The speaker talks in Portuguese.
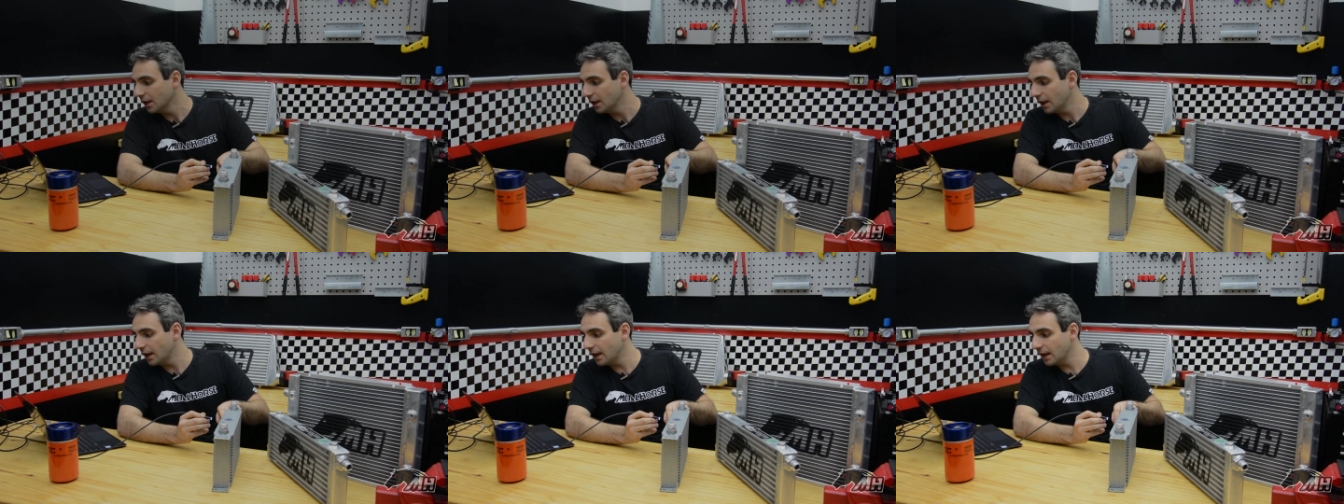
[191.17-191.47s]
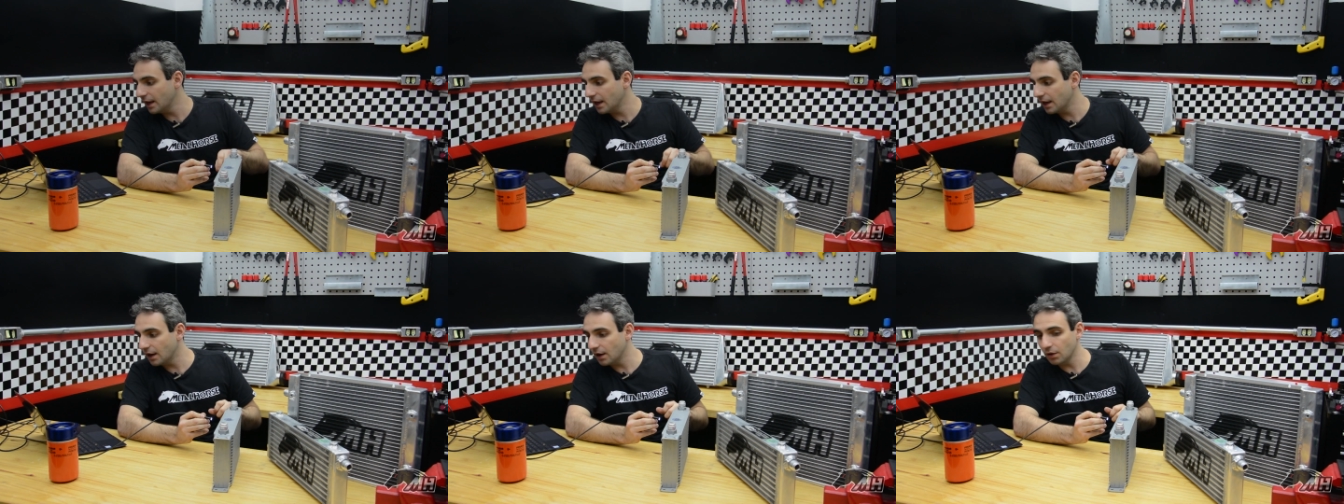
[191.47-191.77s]

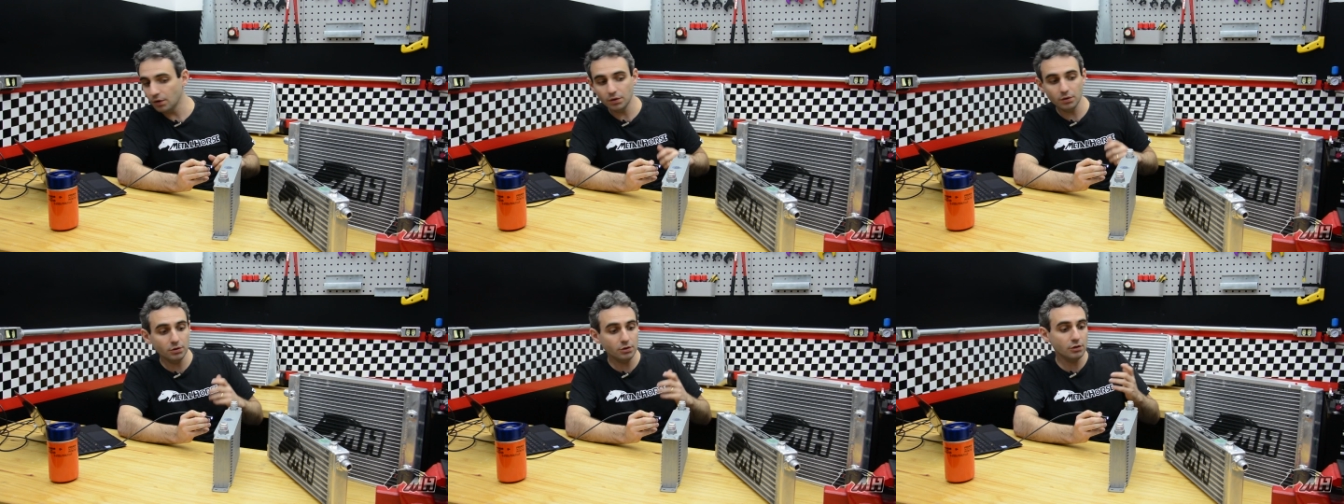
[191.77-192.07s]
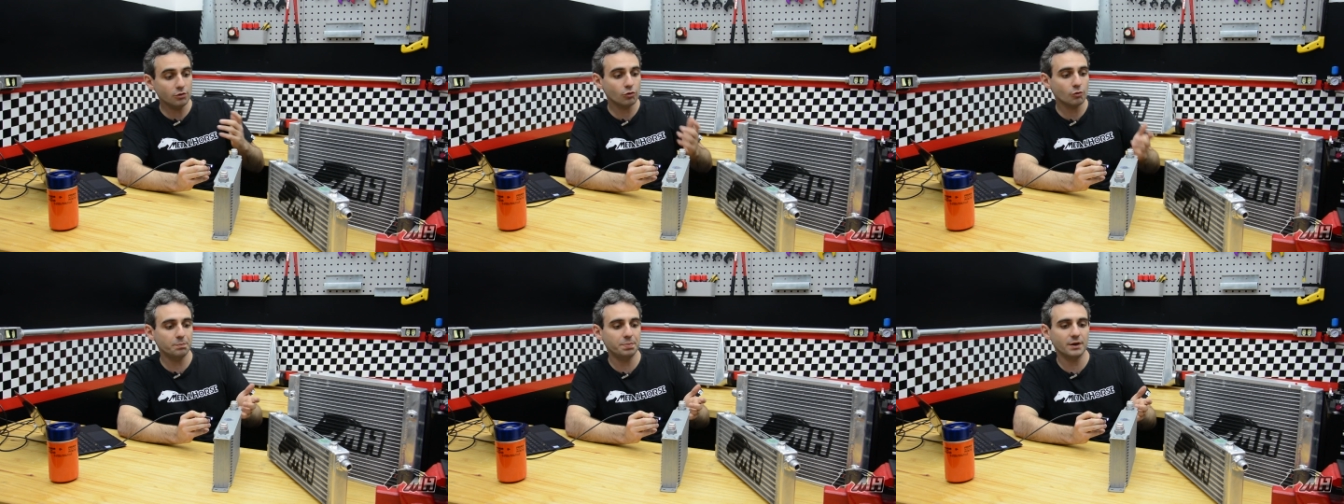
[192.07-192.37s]
É,
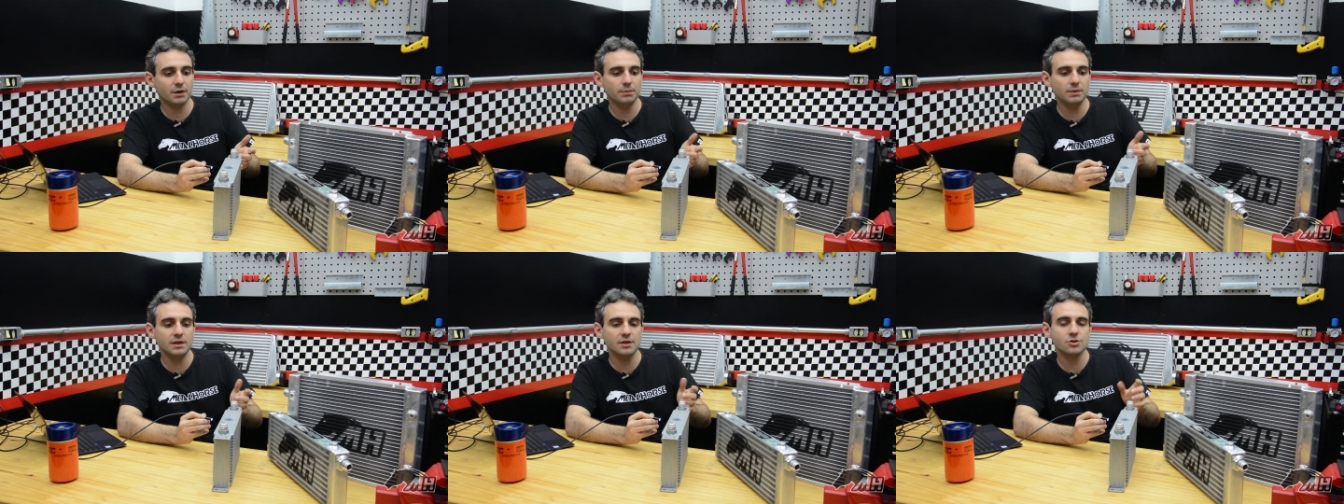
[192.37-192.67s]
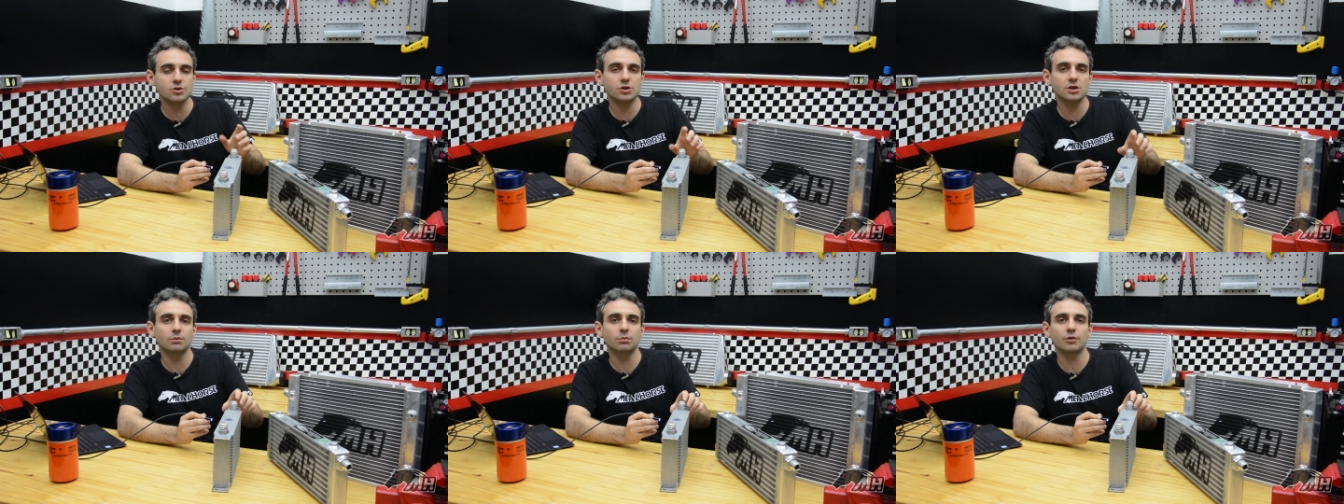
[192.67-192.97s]
isso
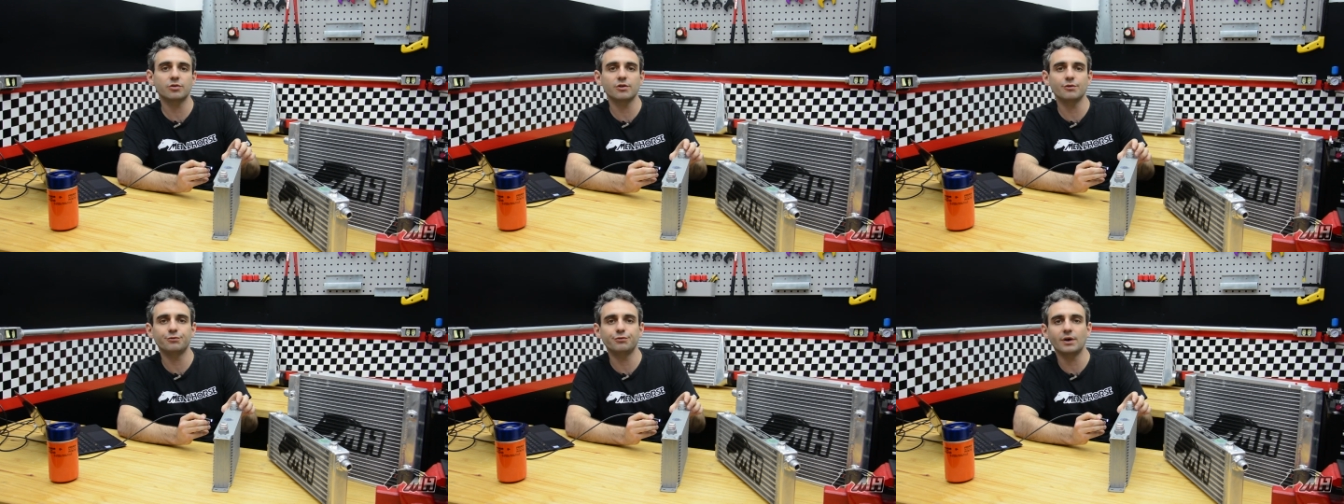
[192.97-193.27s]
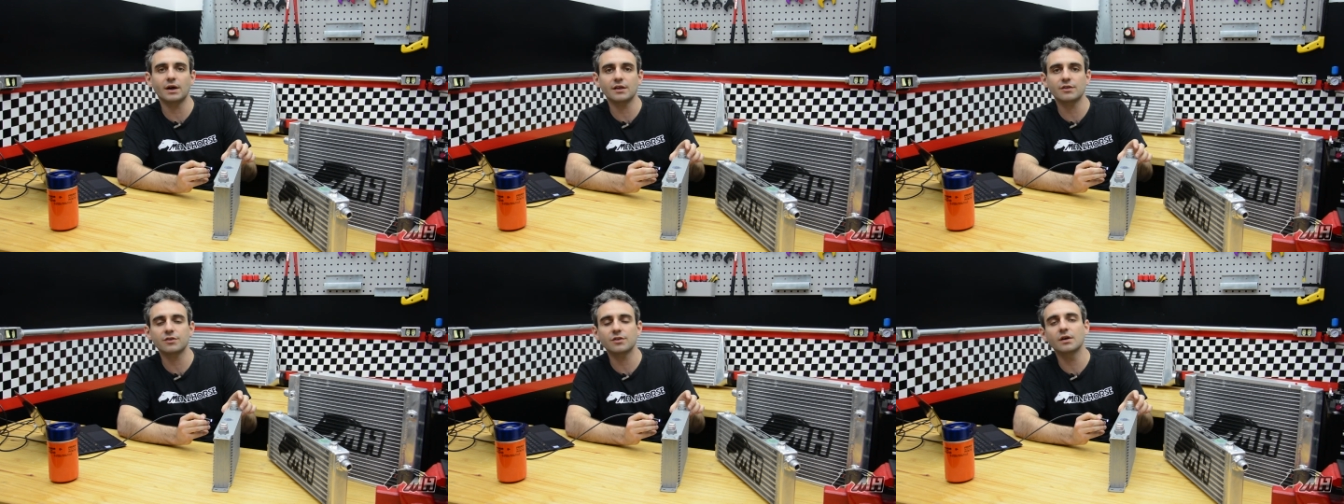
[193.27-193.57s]
permite que você
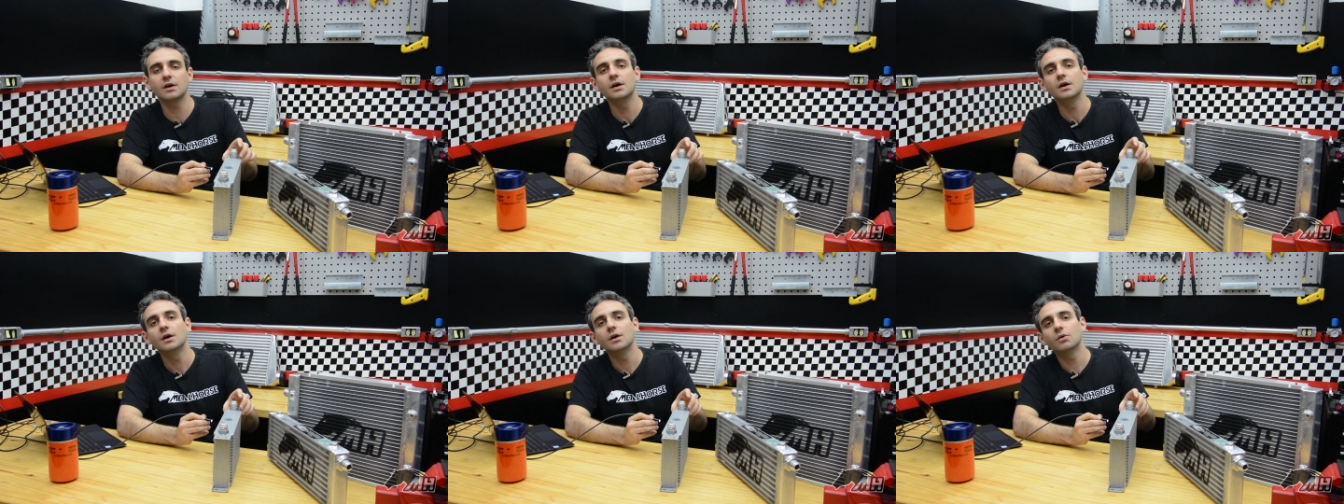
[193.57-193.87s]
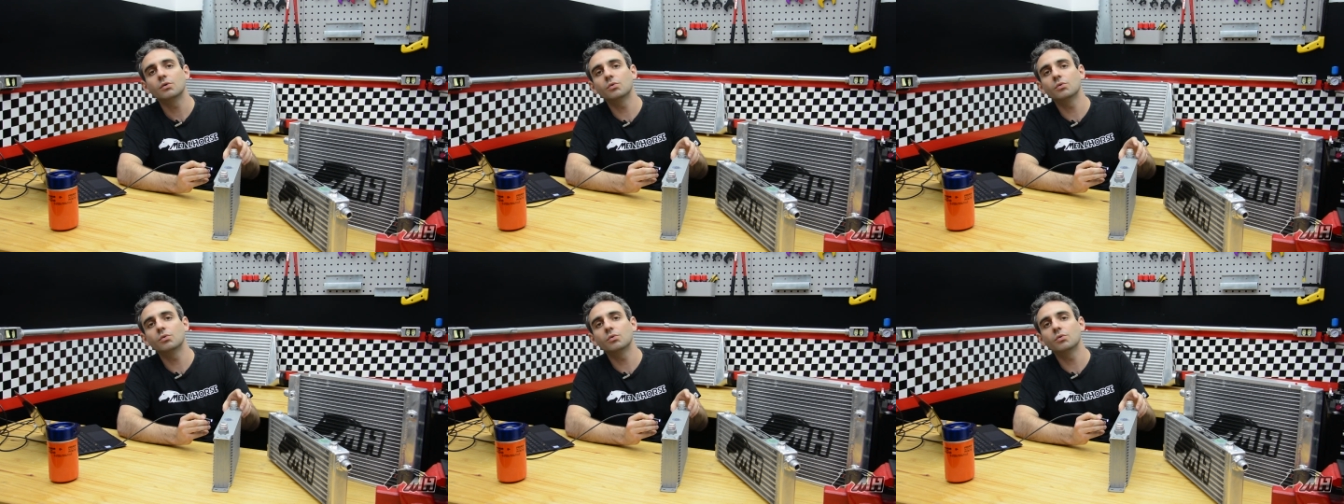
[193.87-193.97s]
faça